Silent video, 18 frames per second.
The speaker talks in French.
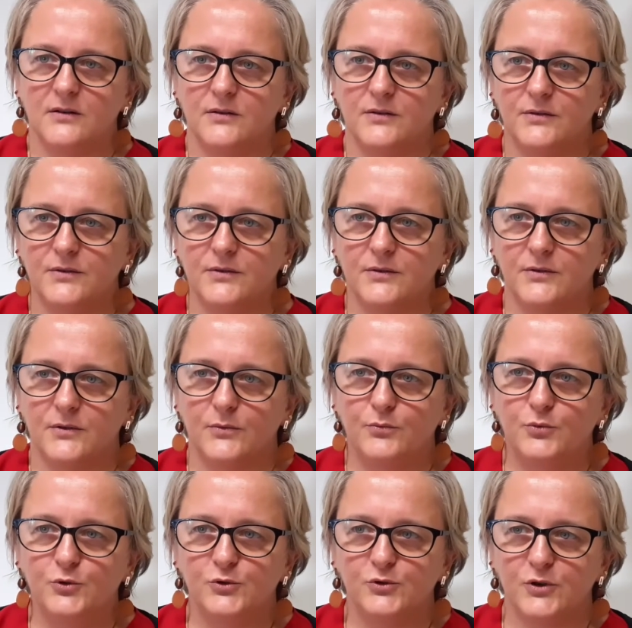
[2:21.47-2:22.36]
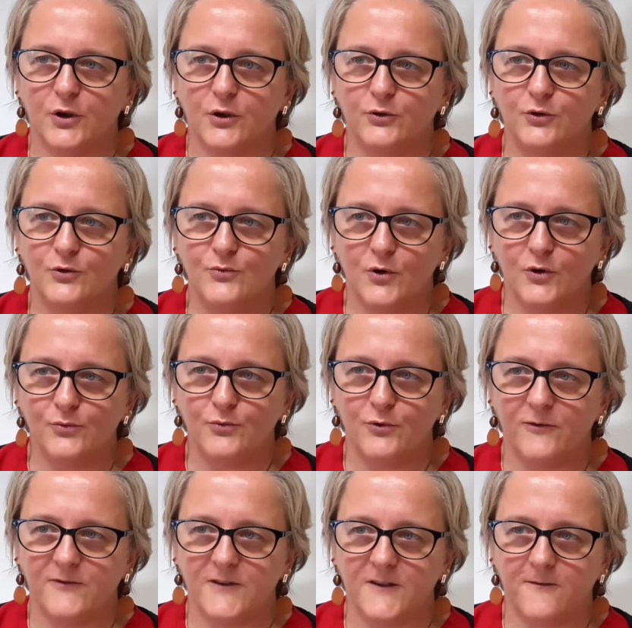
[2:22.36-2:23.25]
euh, plusieurs demandes
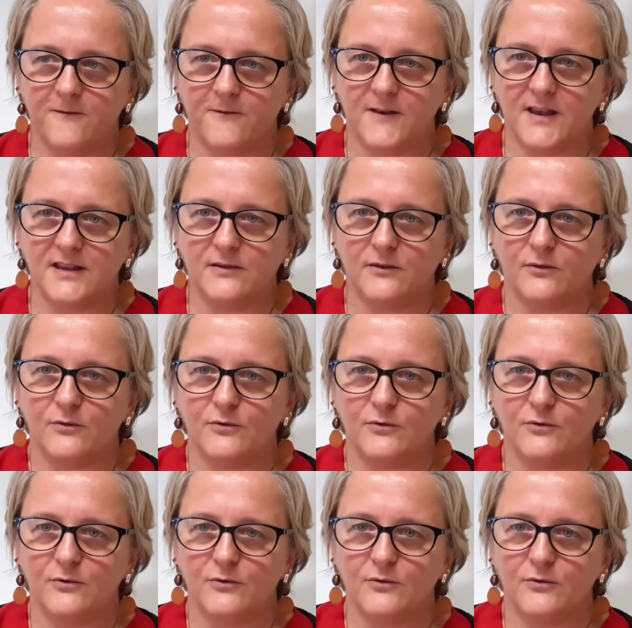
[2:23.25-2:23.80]
peuvent être faites